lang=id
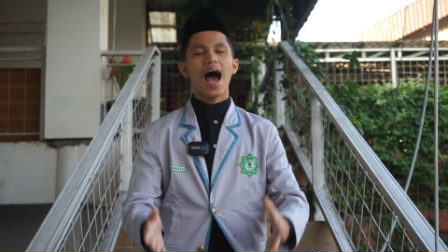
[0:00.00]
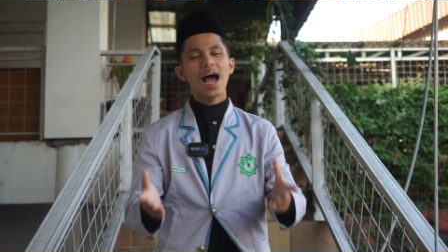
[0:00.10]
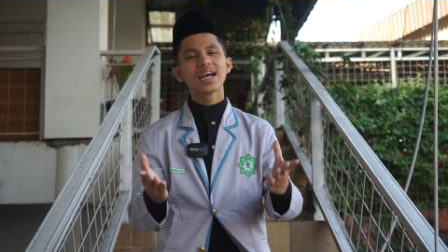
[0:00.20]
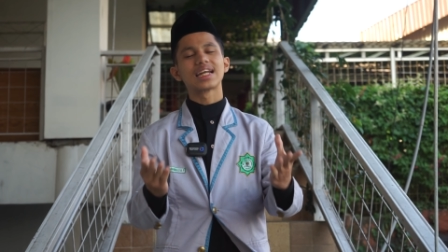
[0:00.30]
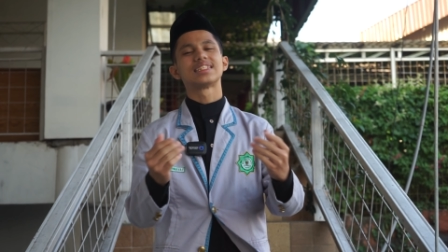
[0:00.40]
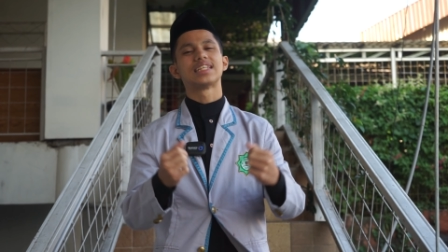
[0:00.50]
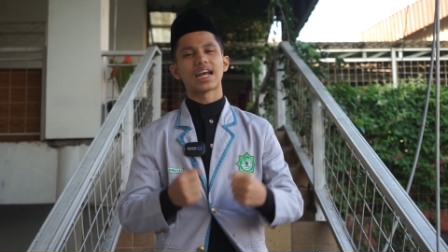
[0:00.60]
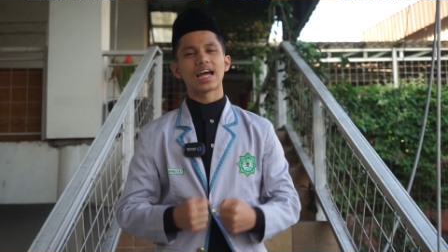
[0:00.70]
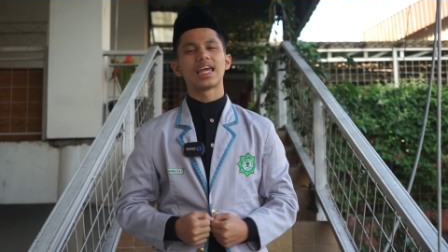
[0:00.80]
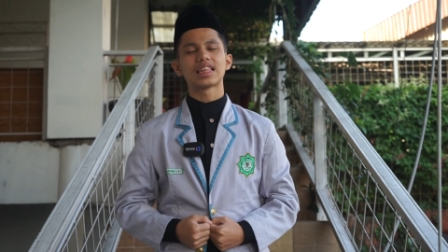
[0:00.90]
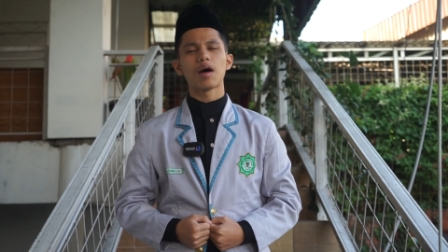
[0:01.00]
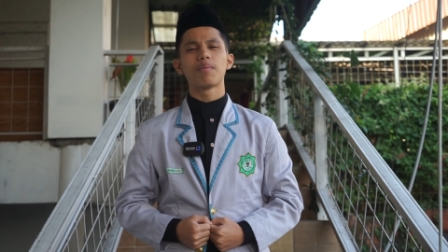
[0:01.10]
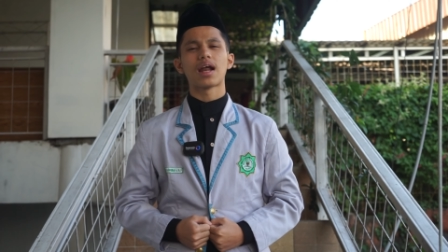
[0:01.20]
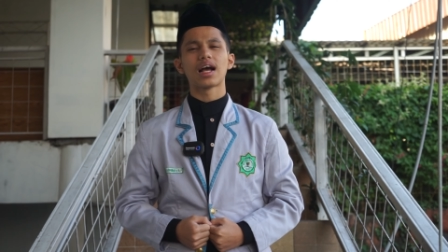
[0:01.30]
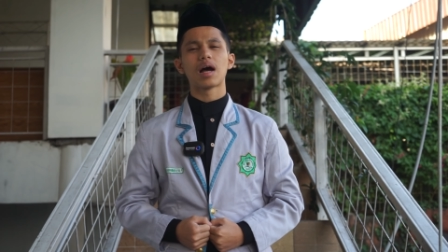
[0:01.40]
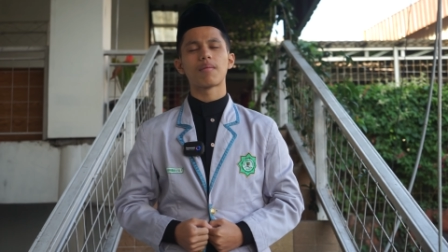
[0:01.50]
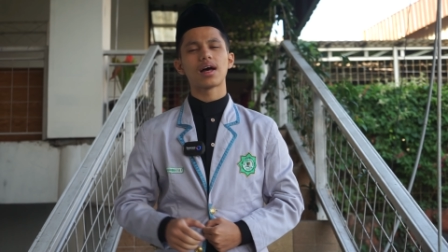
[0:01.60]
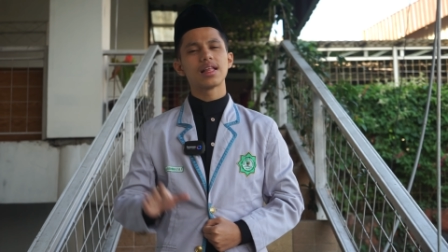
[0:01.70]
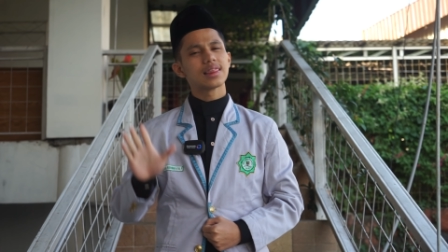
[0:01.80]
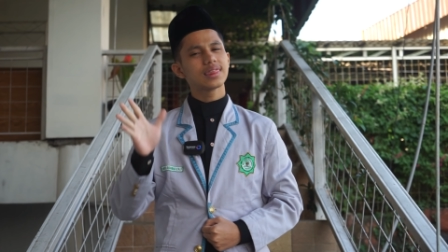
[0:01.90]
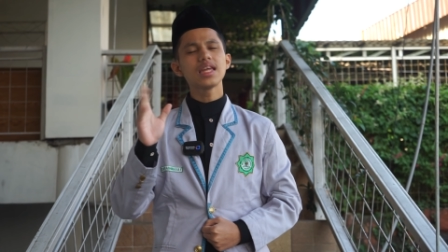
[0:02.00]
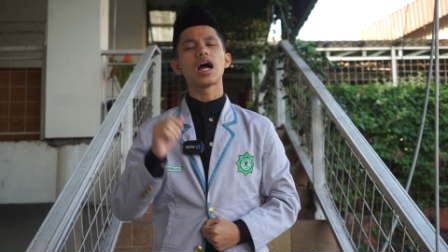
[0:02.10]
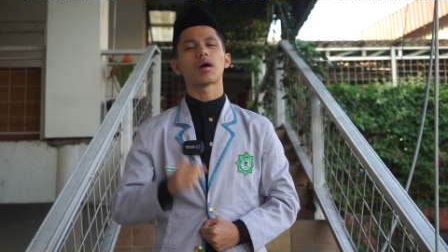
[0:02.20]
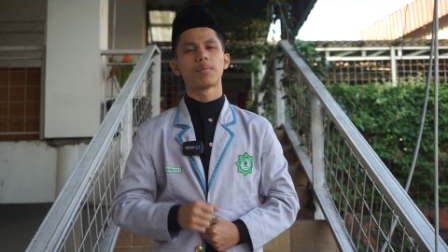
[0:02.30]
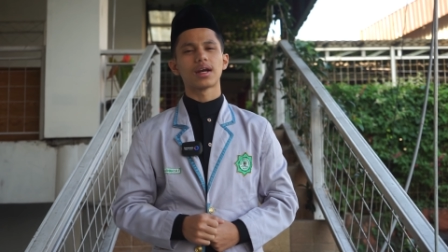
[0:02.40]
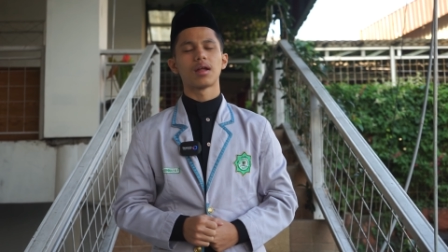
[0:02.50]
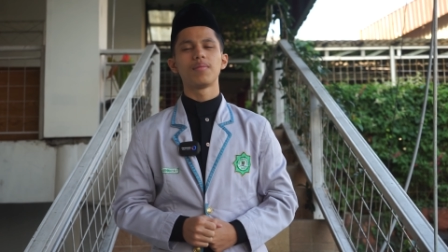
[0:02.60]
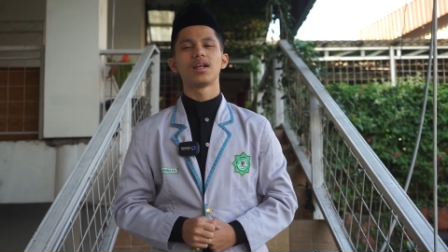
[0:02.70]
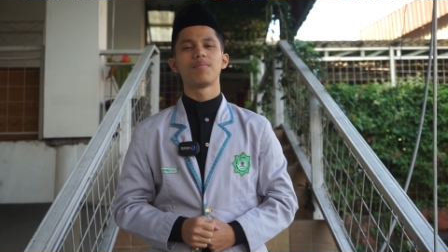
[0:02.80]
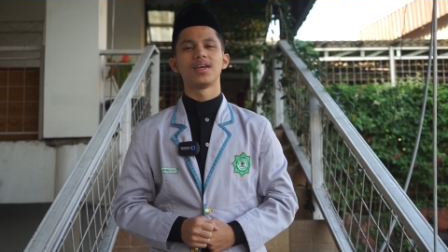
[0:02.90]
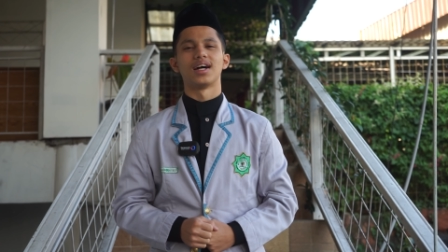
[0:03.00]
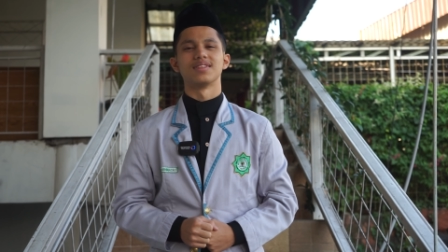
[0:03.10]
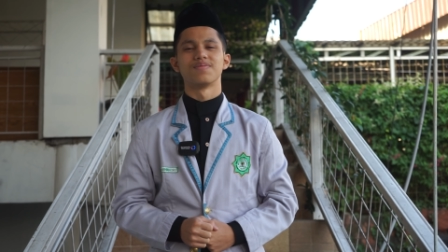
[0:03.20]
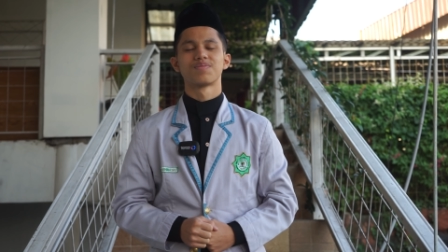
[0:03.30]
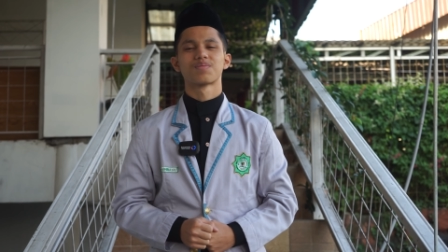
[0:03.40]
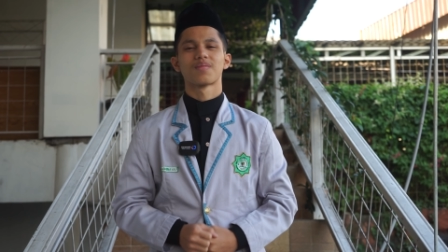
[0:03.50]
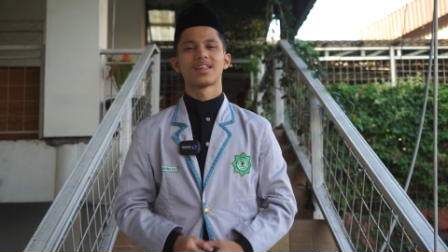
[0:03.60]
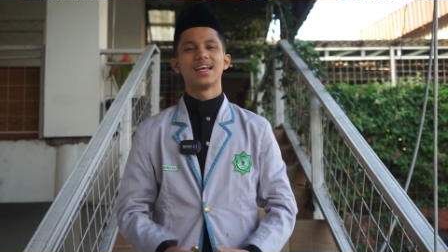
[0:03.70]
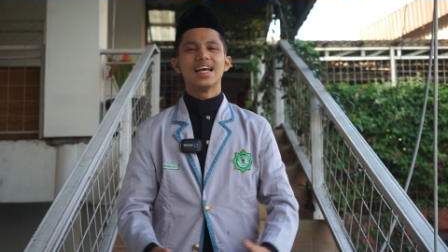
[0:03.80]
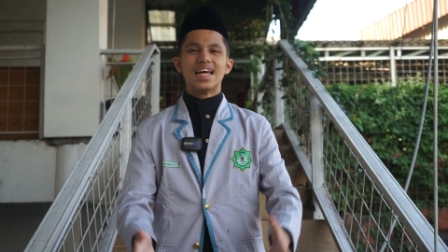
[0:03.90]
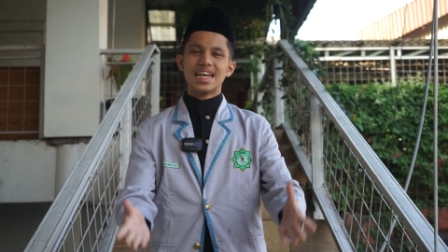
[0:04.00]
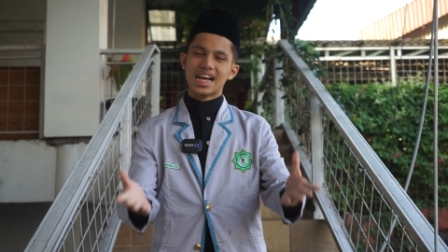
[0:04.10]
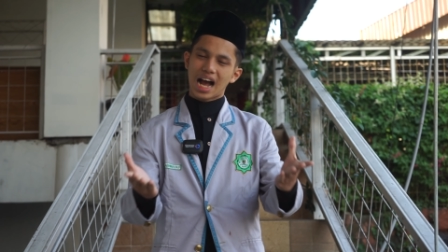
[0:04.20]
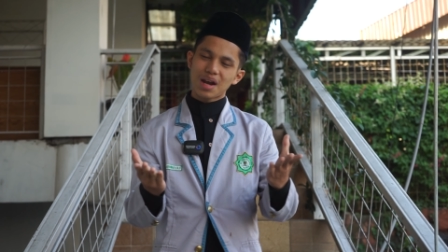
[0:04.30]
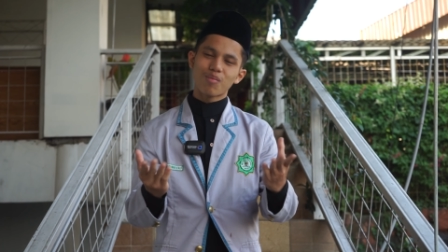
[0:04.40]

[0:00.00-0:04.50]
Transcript: agar cara kita beragama tidak berlebih-lebihan. Dengan